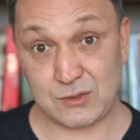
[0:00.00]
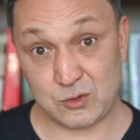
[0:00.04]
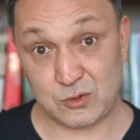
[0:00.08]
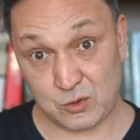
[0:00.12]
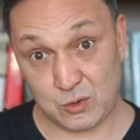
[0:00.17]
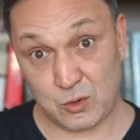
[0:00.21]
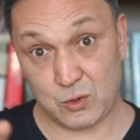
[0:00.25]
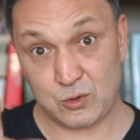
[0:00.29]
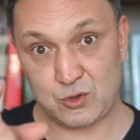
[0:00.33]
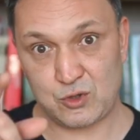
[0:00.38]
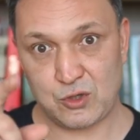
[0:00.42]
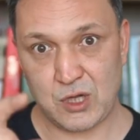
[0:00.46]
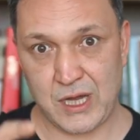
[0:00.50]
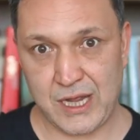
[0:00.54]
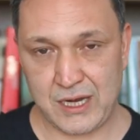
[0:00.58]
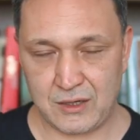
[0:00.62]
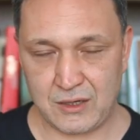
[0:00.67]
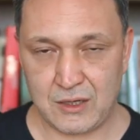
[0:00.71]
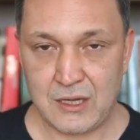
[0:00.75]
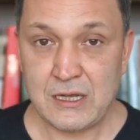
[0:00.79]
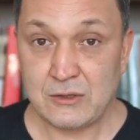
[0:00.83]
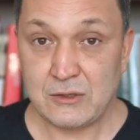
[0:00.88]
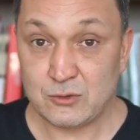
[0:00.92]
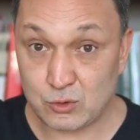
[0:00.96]
stokçuluk,
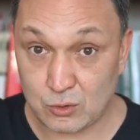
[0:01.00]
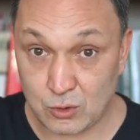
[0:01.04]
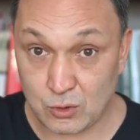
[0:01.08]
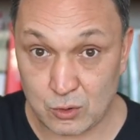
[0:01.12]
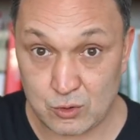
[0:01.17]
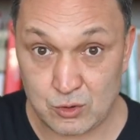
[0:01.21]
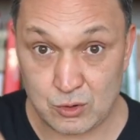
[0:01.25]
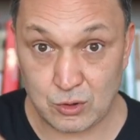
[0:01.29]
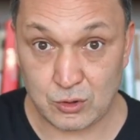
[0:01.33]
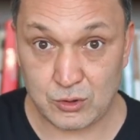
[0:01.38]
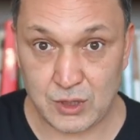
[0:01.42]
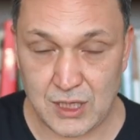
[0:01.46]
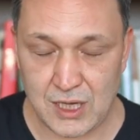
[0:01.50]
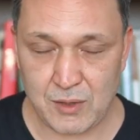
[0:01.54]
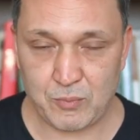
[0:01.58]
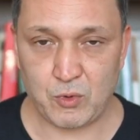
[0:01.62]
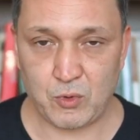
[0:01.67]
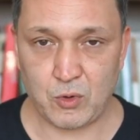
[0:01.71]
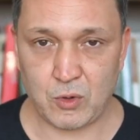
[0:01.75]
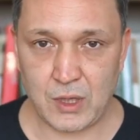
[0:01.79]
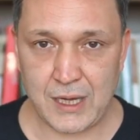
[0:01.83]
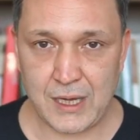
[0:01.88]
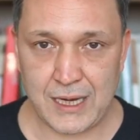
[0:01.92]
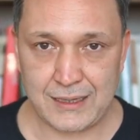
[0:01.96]
stokçuluk
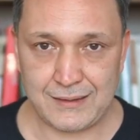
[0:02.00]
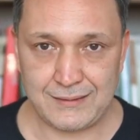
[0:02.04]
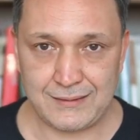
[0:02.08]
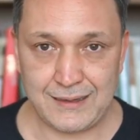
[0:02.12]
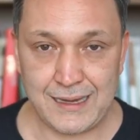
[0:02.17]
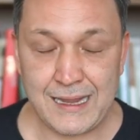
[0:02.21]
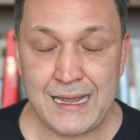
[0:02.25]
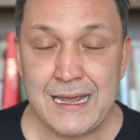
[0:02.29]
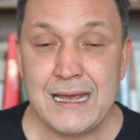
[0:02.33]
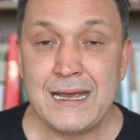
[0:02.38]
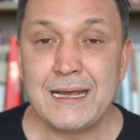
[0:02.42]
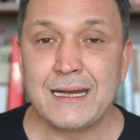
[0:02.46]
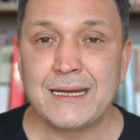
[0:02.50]
yapıyorlar diye.